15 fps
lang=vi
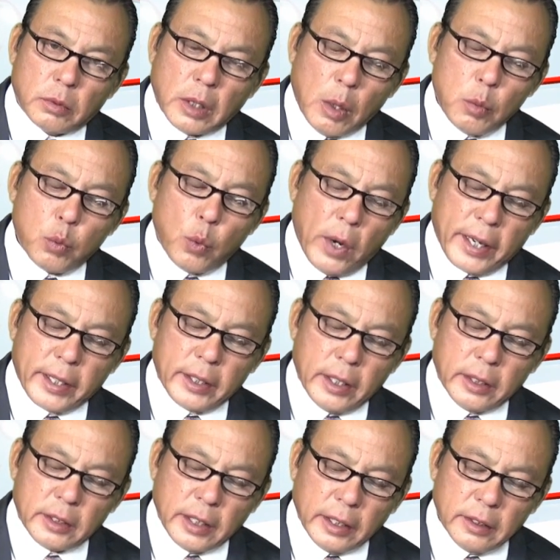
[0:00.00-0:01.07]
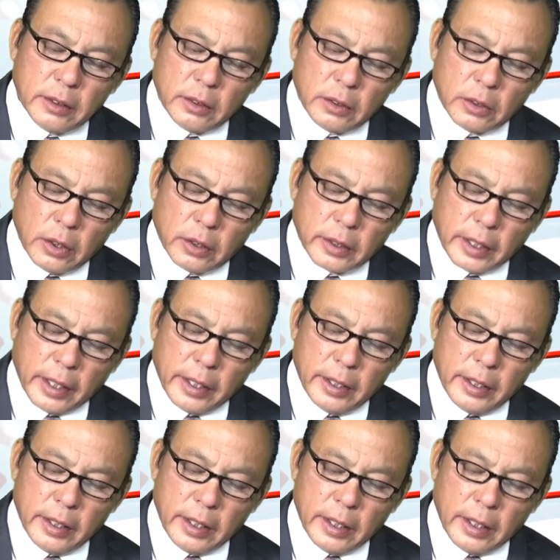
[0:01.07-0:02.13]
thông qua cái ngân sách cho
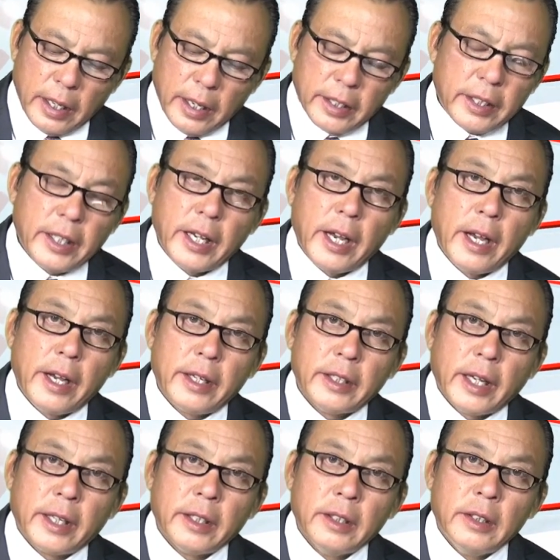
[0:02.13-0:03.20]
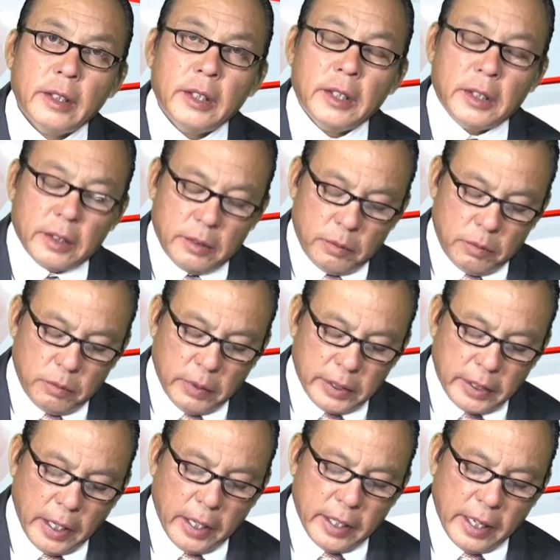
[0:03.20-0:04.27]
cái NDA này mà
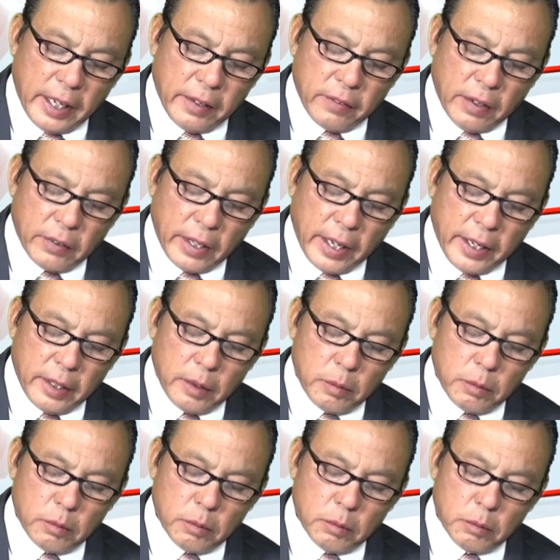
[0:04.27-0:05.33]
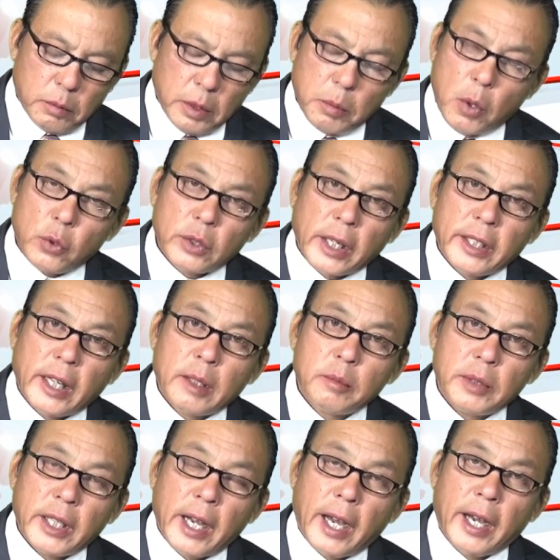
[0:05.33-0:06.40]
dời lại vào ngày 14 tây tháng
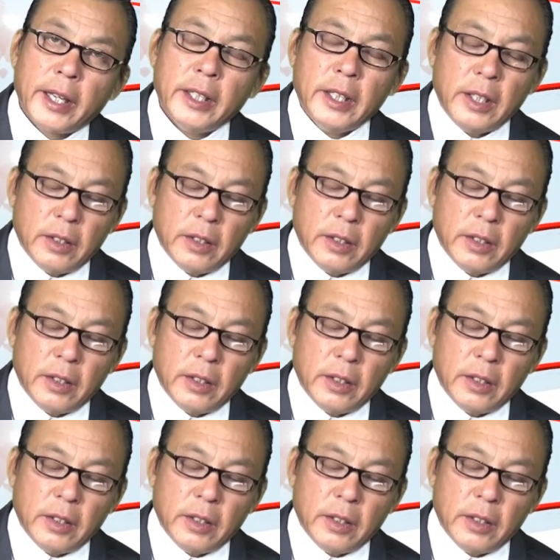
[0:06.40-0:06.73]
12